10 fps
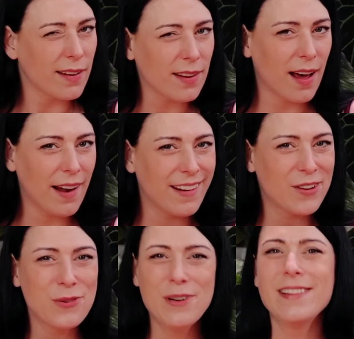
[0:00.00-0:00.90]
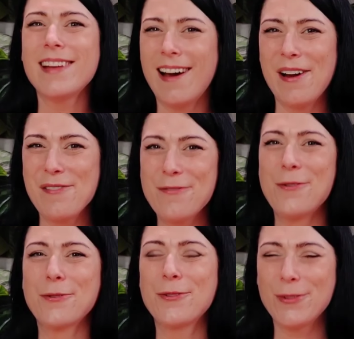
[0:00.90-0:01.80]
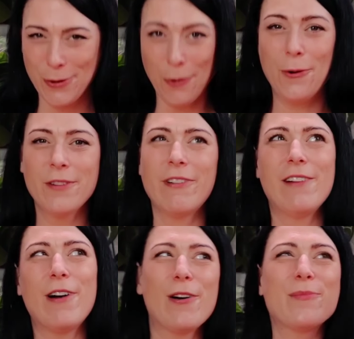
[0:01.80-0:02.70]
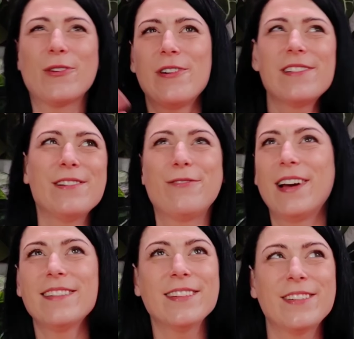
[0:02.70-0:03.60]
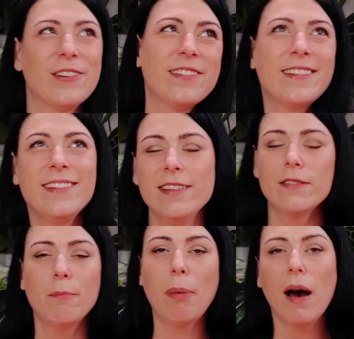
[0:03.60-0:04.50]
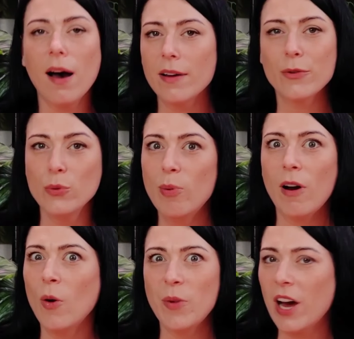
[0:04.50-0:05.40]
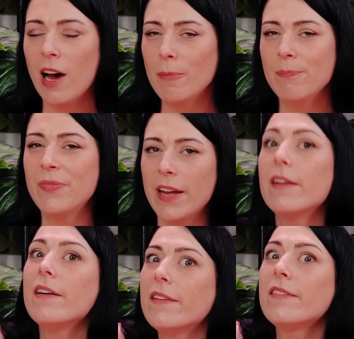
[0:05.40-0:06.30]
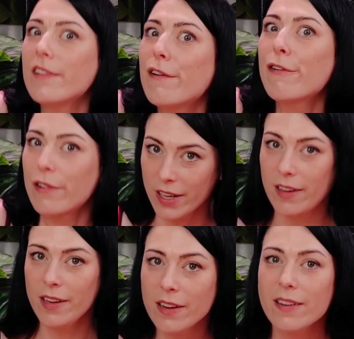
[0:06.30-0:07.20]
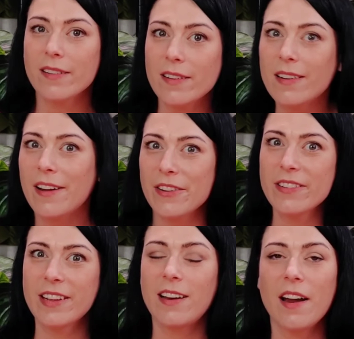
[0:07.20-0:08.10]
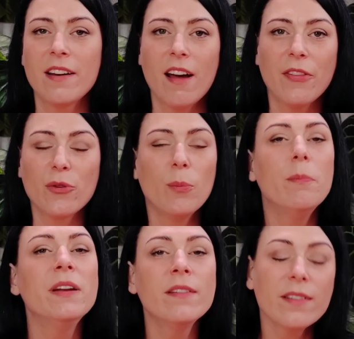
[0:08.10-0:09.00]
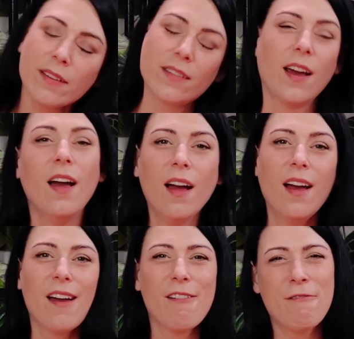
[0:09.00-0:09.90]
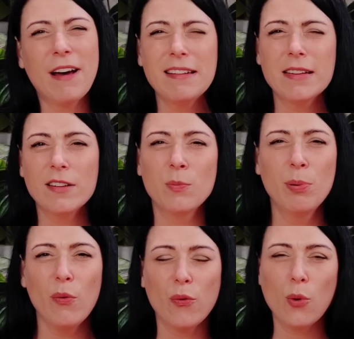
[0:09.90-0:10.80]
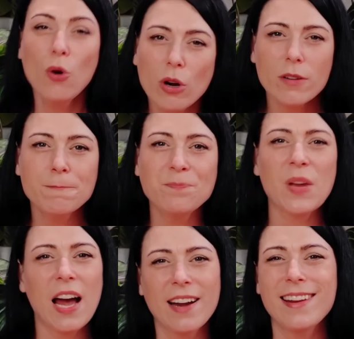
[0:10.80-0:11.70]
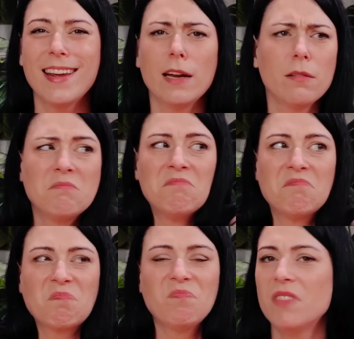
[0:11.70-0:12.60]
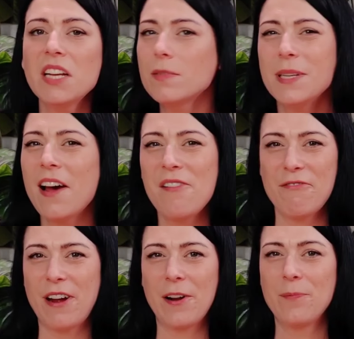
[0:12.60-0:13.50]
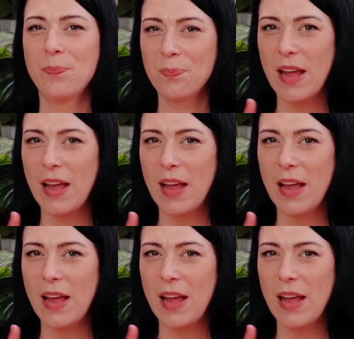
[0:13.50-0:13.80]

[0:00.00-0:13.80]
Ganze hat natürlich eine Funktion, weil warum sollte die Pflanze sonst diesen Part überhaupt haben? Denn er ist ja steril. Ne? Also sie kann da zumindest, was das Befruchten angeht, nichts mit anfangen.